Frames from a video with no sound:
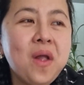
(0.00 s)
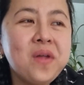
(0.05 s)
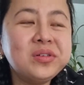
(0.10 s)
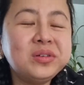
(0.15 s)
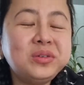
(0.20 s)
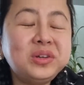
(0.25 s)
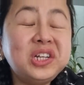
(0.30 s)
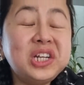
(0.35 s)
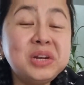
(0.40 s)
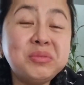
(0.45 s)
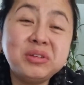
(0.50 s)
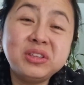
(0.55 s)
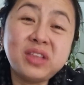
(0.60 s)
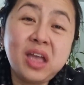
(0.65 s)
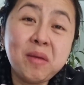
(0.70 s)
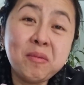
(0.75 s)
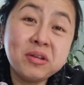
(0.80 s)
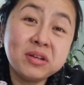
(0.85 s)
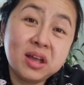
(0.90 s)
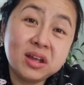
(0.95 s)
Wala naman
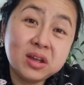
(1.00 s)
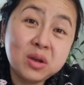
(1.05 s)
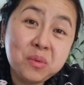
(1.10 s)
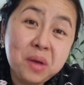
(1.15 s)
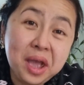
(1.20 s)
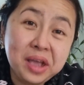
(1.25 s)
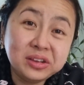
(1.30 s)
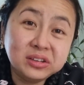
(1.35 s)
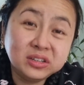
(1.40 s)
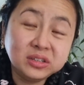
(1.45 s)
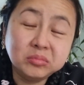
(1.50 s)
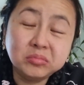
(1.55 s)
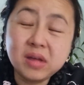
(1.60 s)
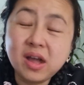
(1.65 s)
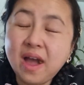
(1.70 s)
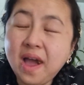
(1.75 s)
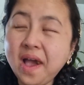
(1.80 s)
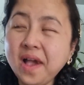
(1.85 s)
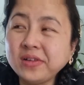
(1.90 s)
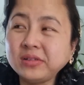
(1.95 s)
tayo magagawa, hindi
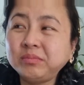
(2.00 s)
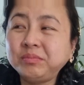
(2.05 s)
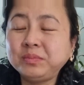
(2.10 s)
ba?